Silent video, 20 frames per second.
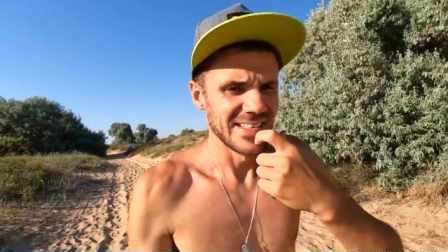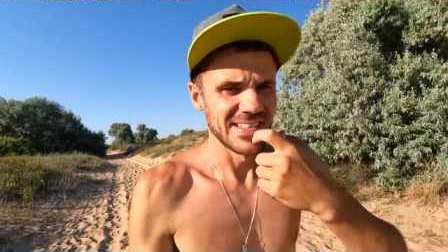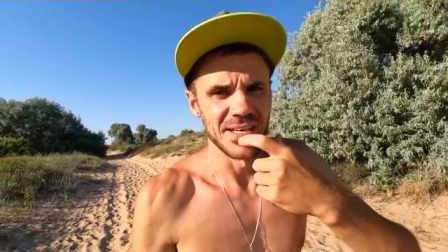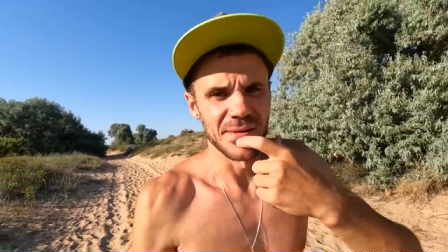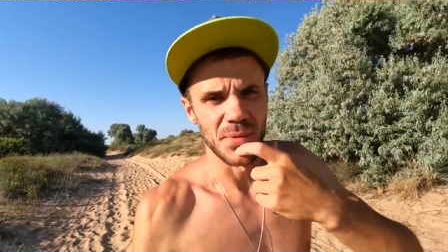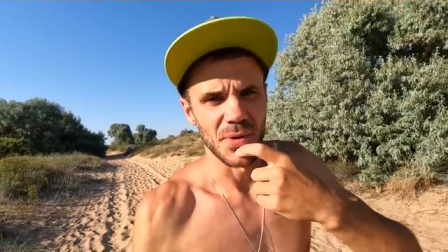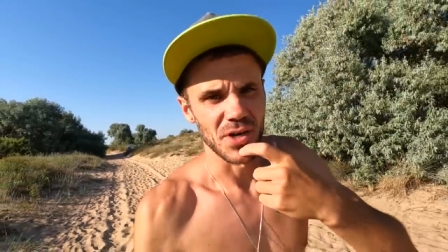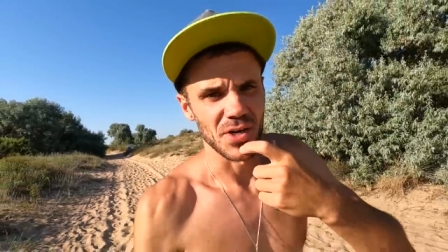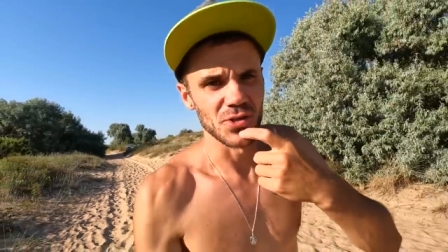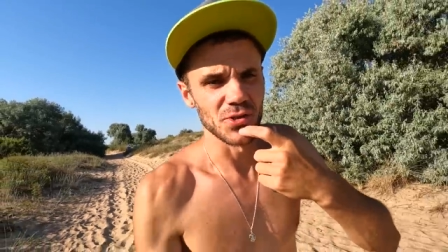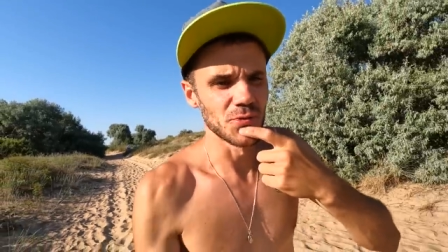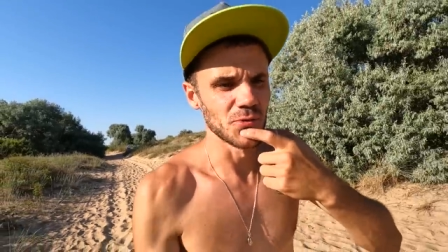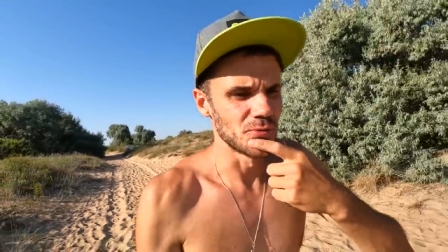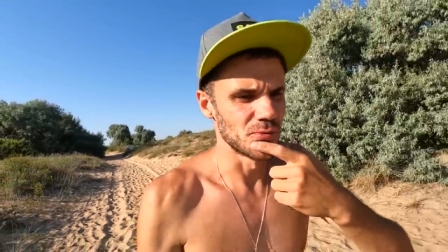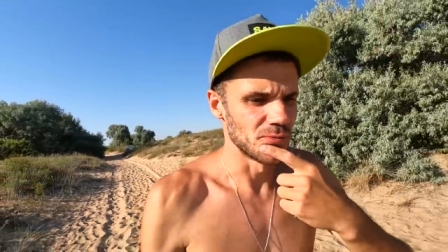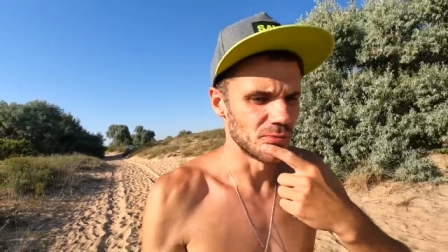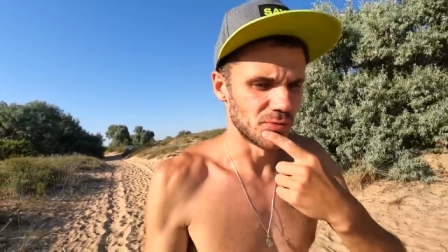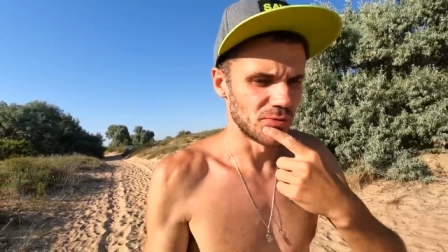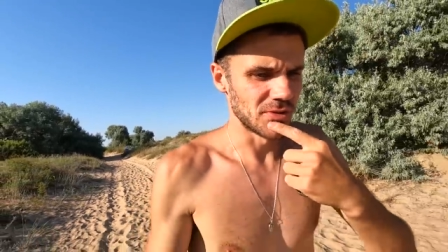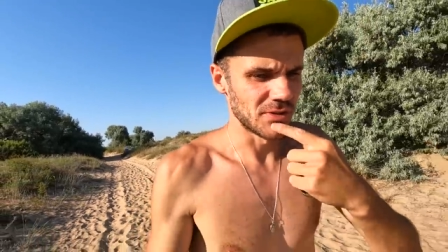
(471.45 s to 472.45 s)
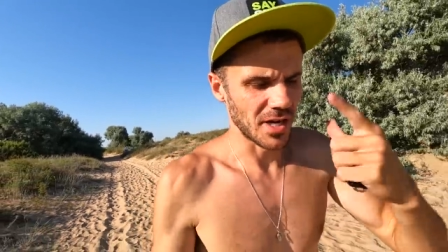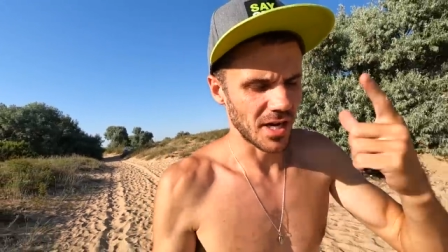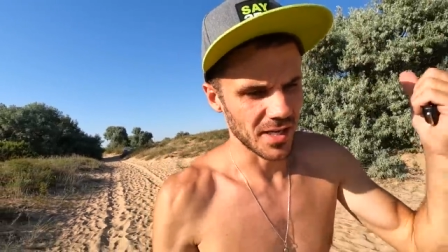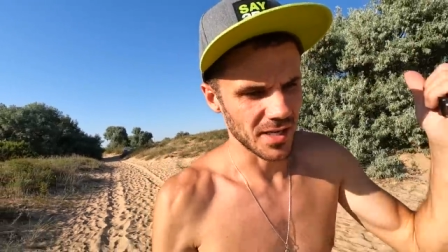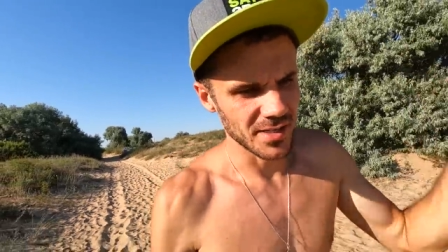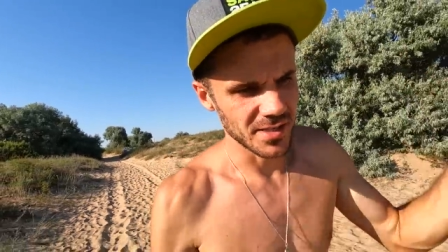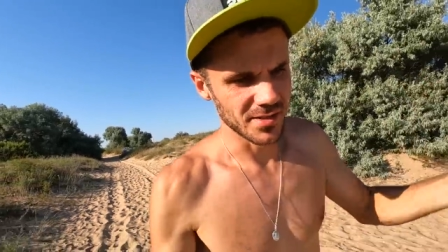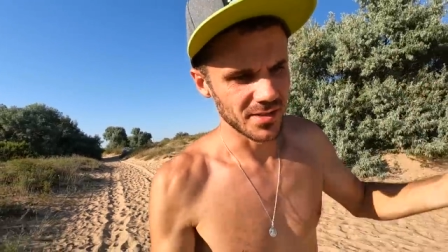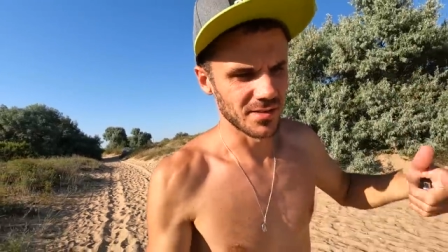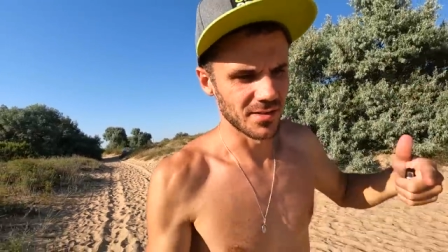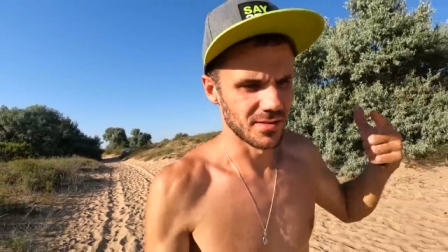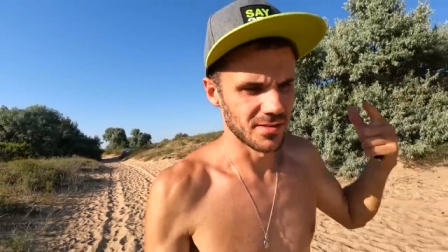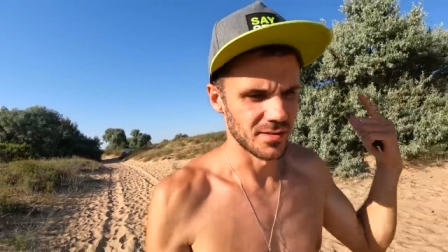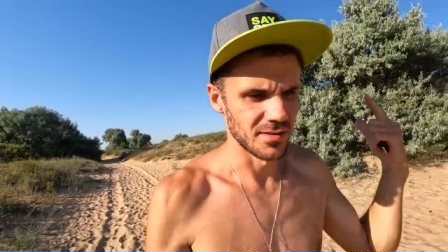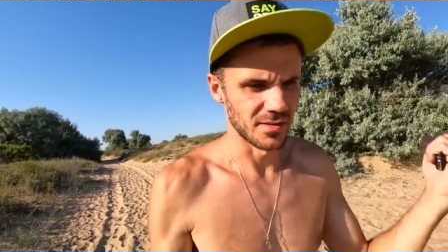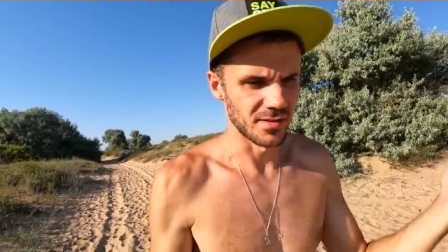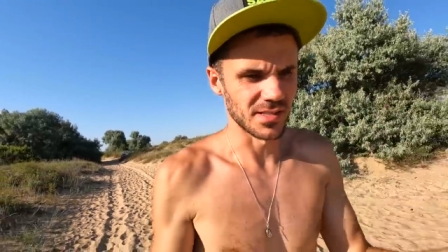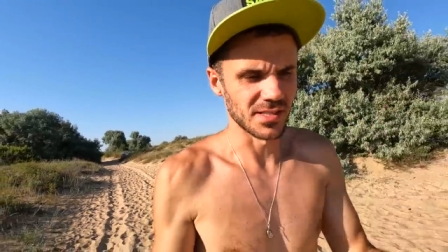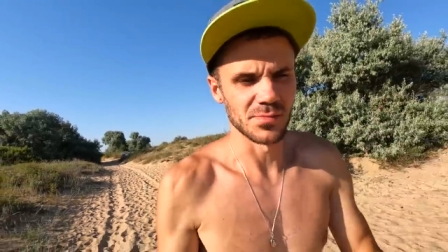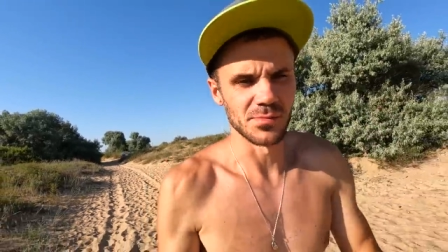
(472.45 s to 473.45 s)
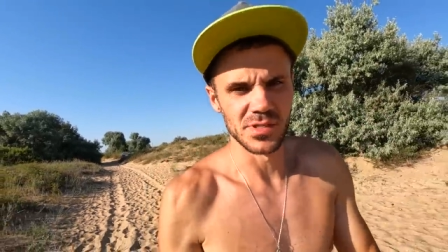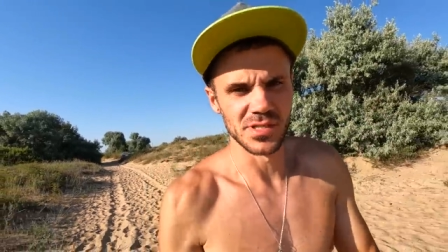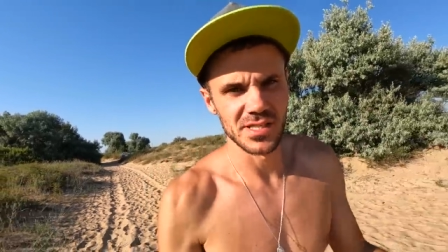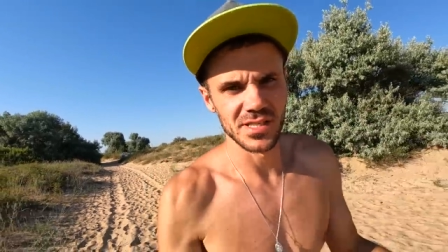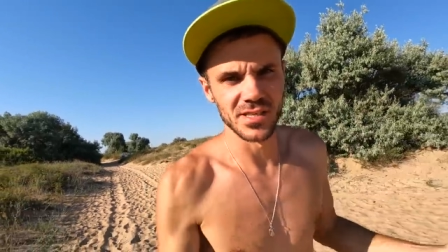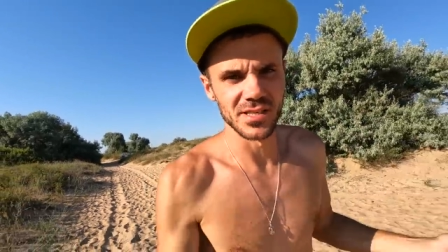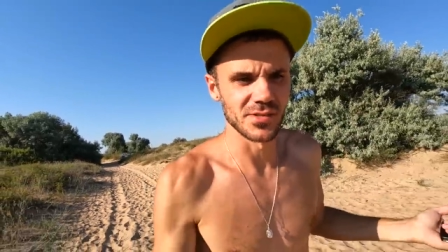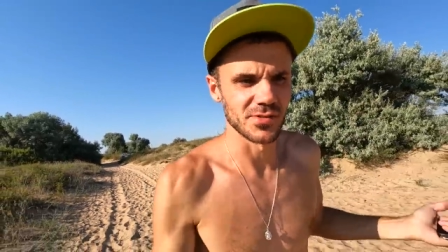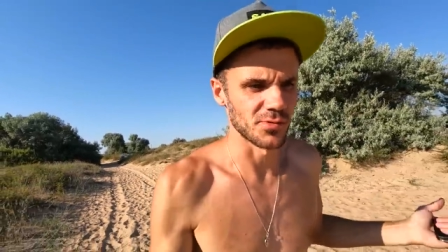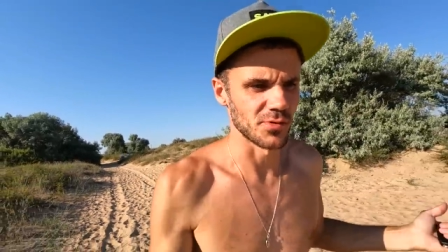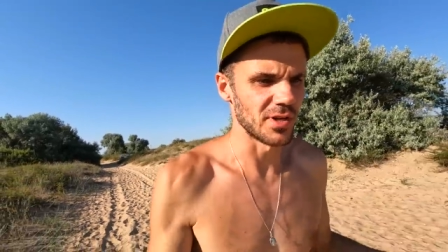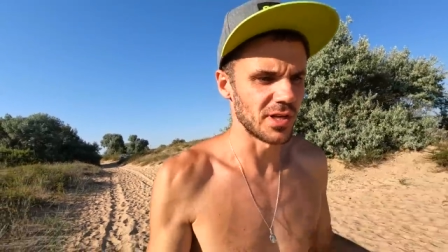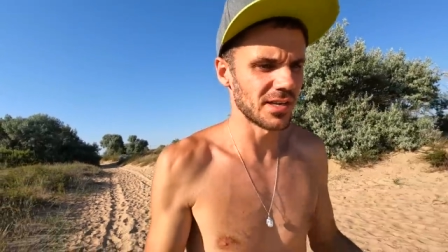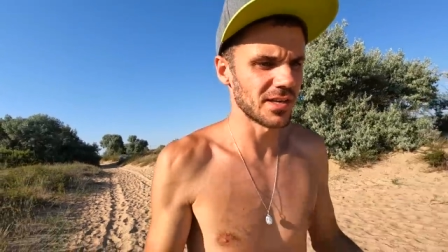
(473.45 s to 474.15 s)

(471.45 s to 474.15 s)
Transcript: я покажу, как они разместили свой